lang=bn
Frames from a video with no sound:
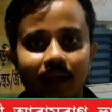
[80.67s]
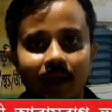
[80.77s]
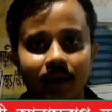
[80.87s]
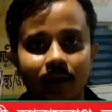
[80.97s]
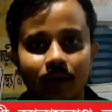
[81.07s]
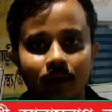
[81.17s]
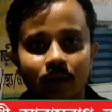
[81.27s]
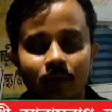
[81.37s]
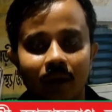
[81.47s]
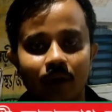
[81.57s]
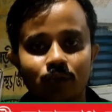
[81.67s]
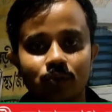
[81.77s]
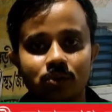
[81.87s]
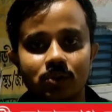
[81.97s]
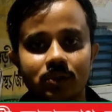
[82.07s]
এলাকায়
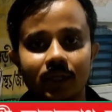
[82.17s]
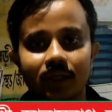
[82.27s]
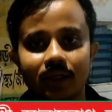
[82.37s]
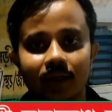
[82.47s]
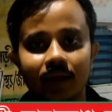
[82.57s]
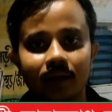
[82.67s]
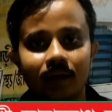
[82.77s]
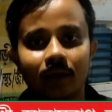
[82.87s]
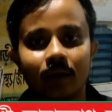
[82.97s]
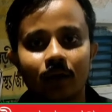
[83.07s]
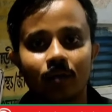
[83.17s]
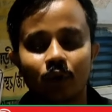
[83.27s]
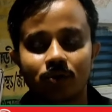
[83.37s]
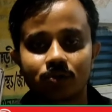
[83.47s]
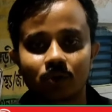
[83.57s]
মানুষদেরকে
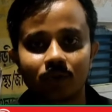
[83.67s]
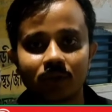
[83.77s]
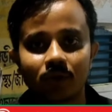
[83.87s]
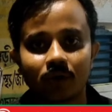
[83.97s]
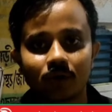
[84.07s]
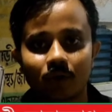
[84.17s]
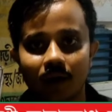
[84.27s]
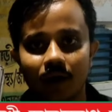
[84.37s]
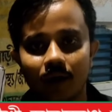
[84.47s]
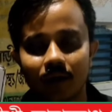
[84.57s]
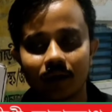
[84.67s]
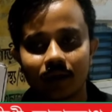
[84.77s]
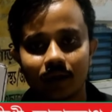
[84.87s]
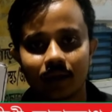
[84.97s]
বস্ত্র বিতরণ করা হয়